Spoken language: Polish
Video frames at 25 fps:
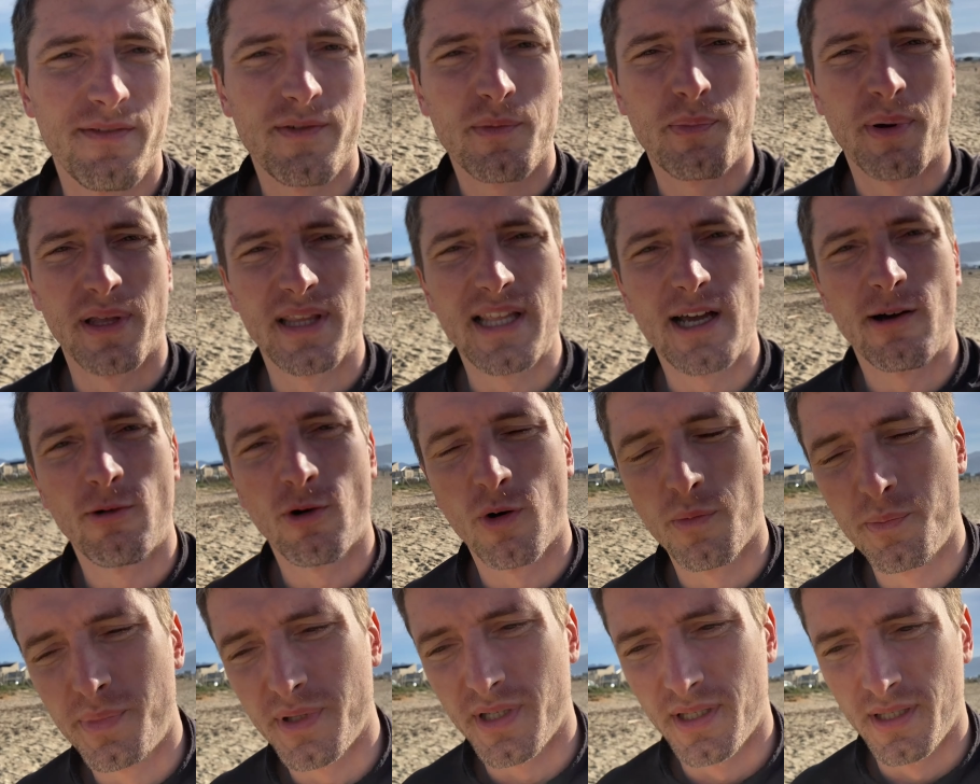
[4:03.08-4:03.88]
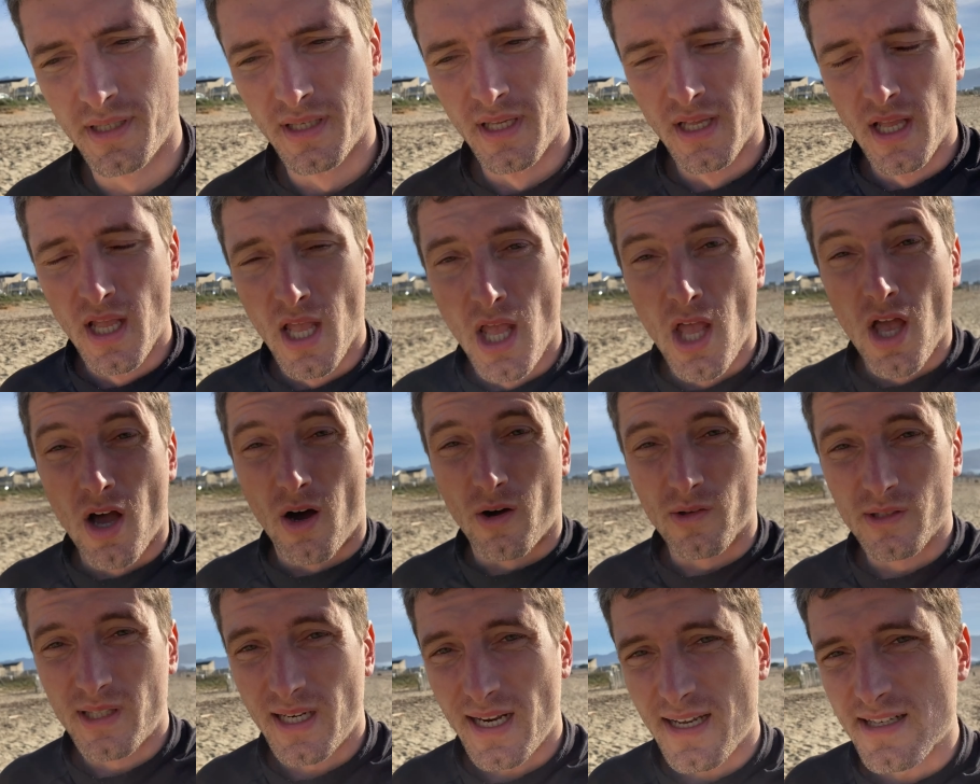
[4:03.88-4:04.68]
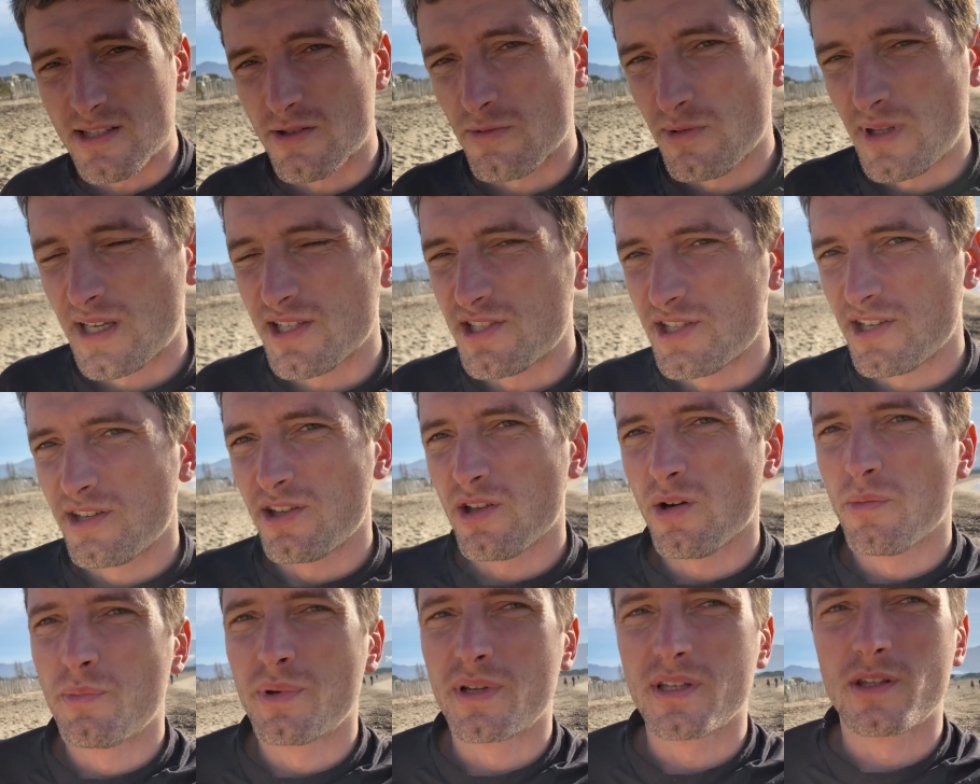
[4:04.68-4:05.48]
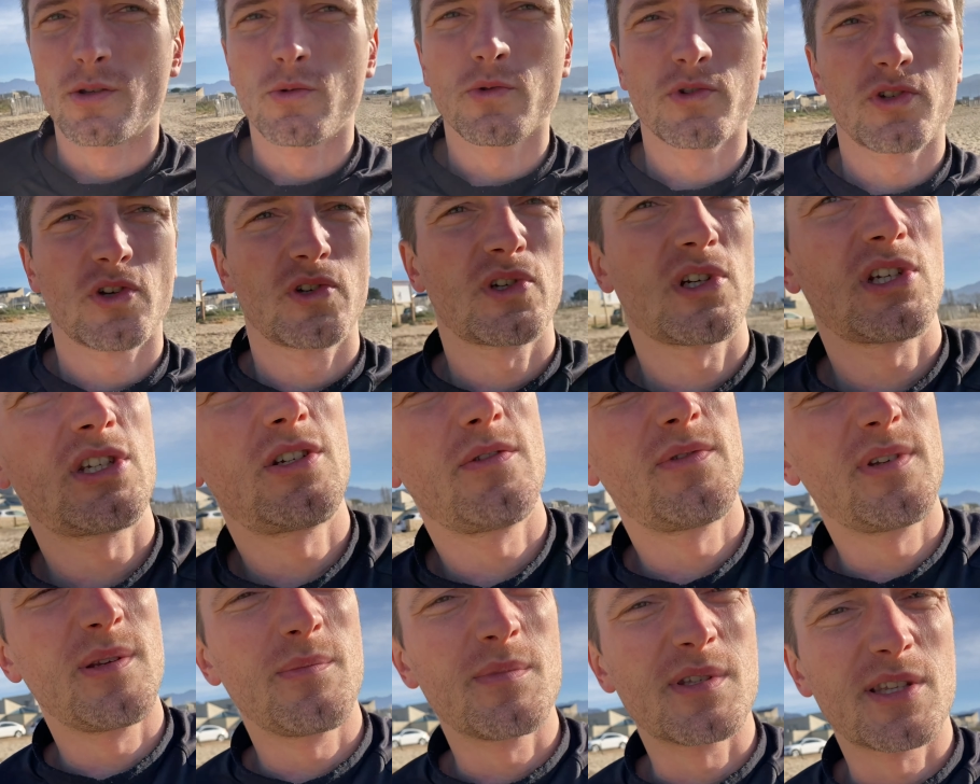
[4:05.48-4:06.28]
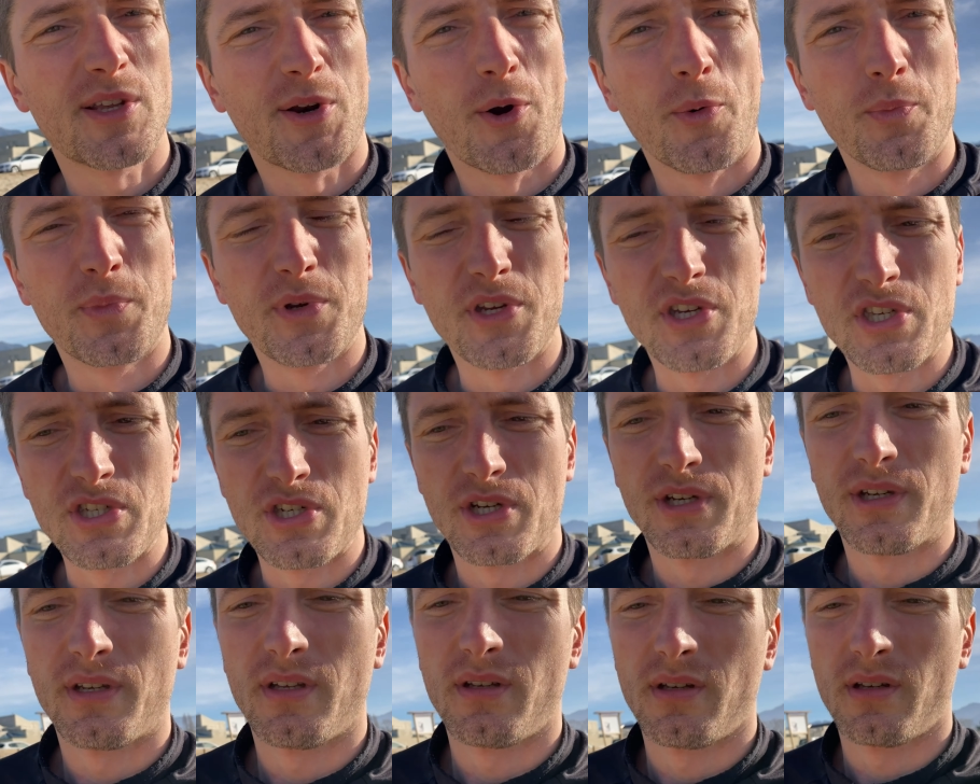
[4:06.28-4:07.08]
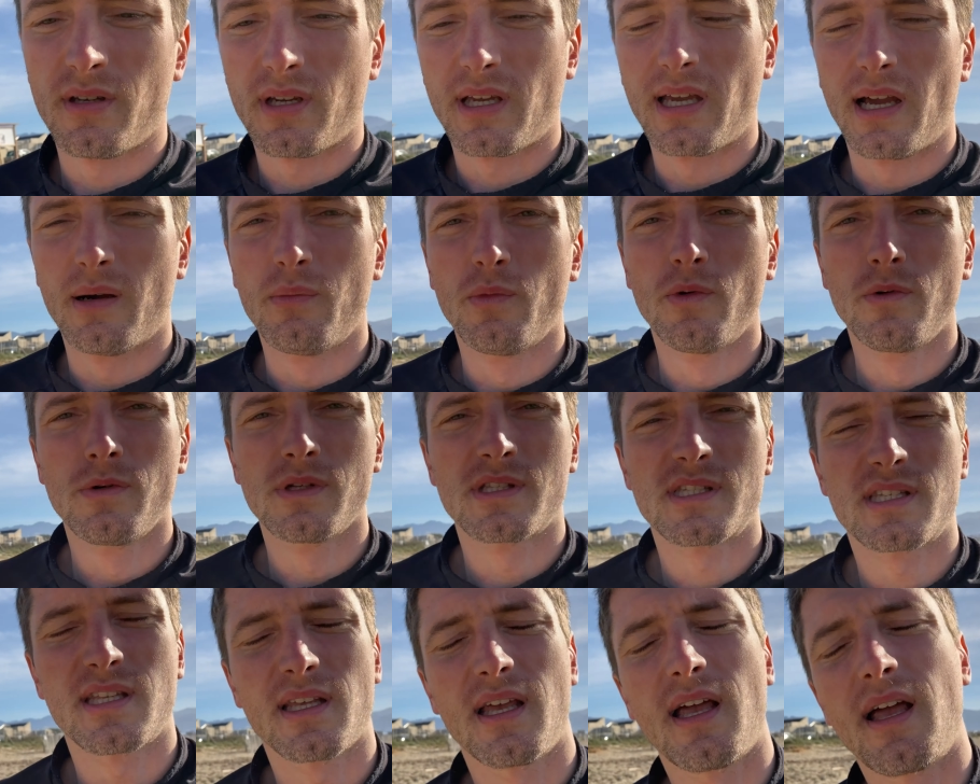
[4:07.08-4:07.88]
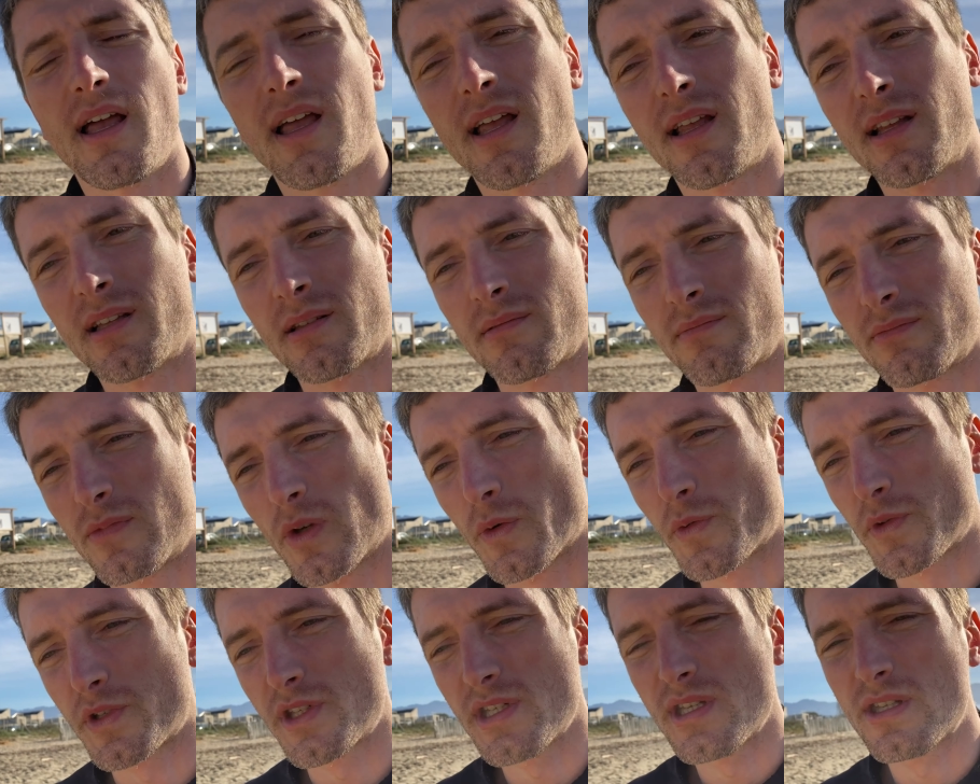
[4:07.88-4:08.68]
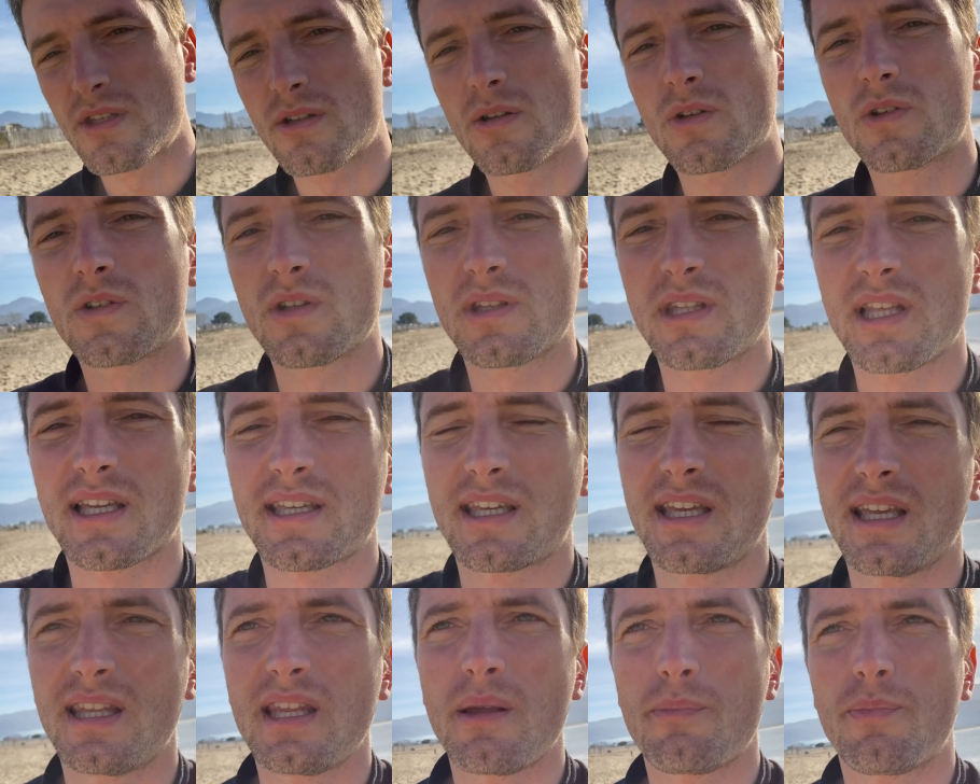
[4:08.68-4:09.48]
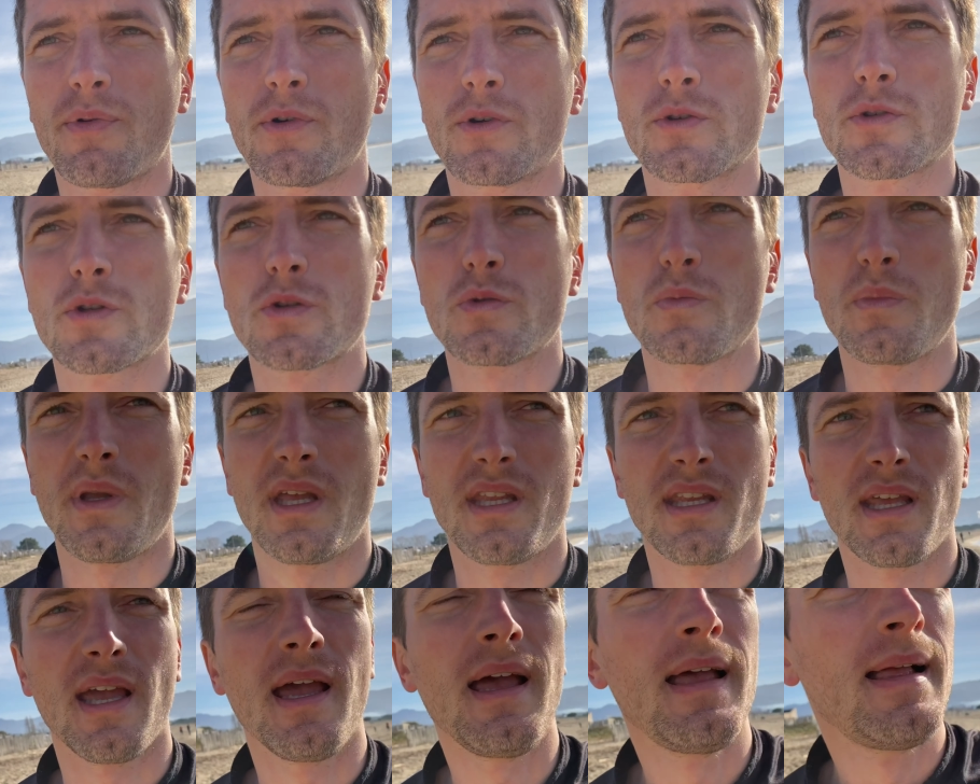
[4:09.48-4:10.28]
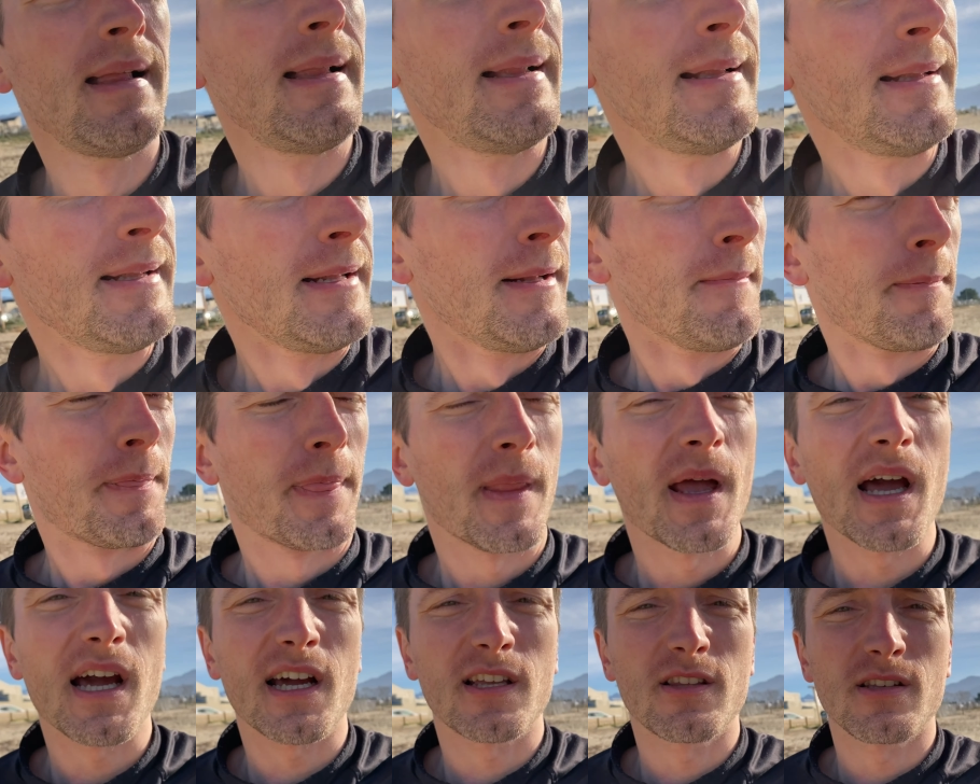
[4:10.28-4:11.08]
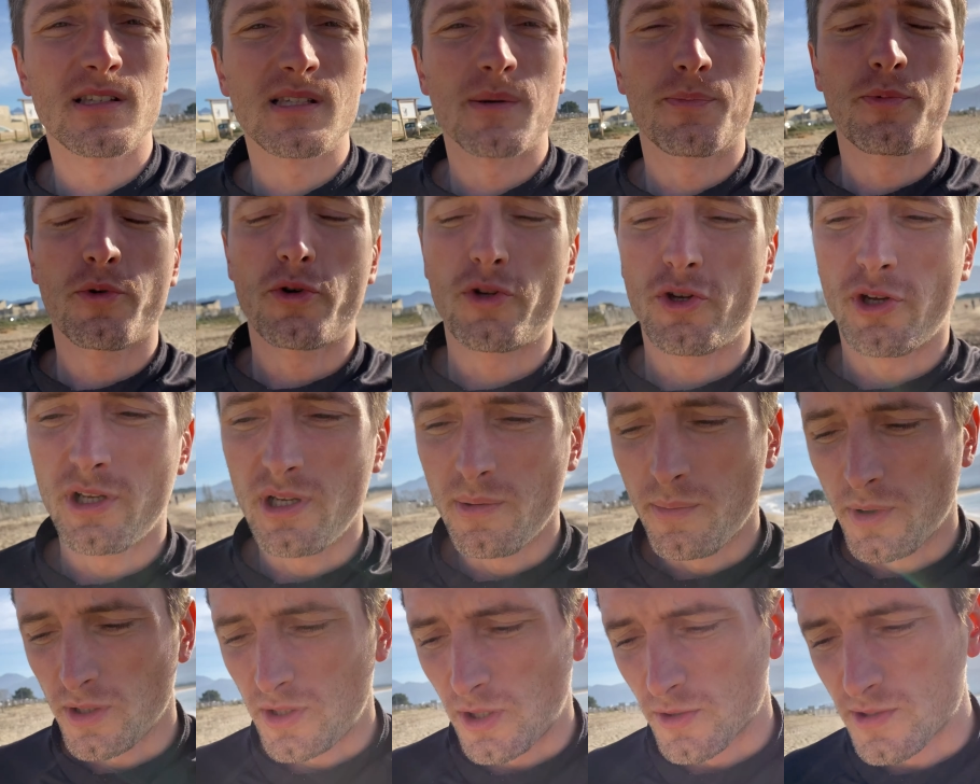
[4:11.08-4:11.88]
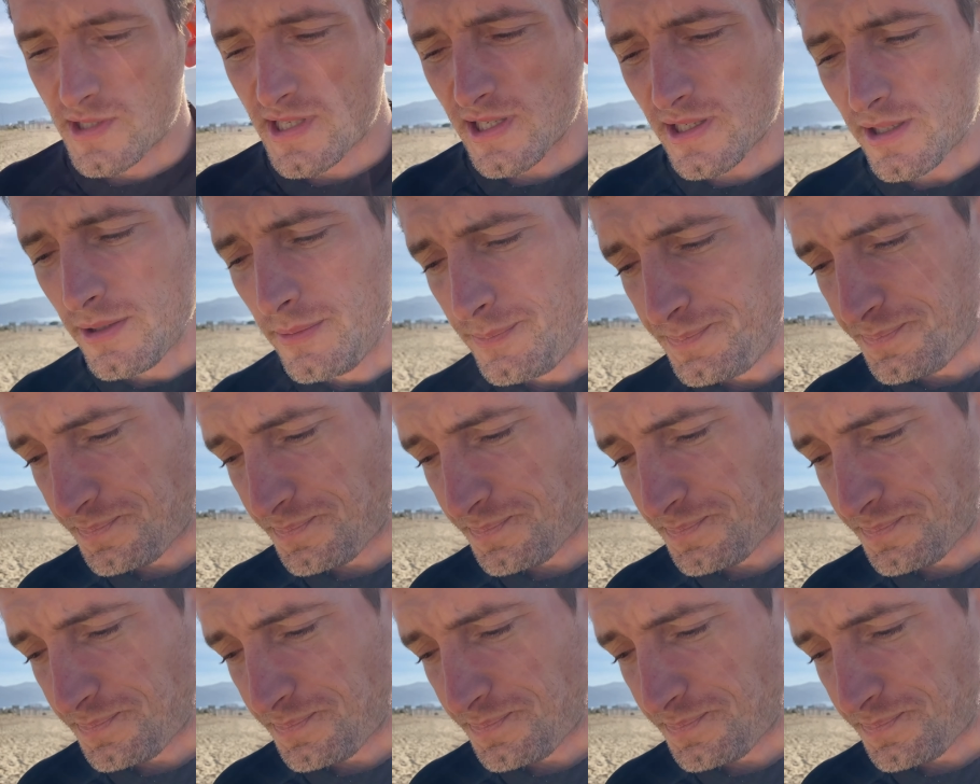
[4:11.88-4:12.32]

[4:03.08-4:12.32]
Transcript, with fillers: wypadałoby od razu na dzień dobry dużo rzeczy w nim zrobić. Hamulce, to wszystko to takie nieporozumienie no jak to zapuszczony motocykl.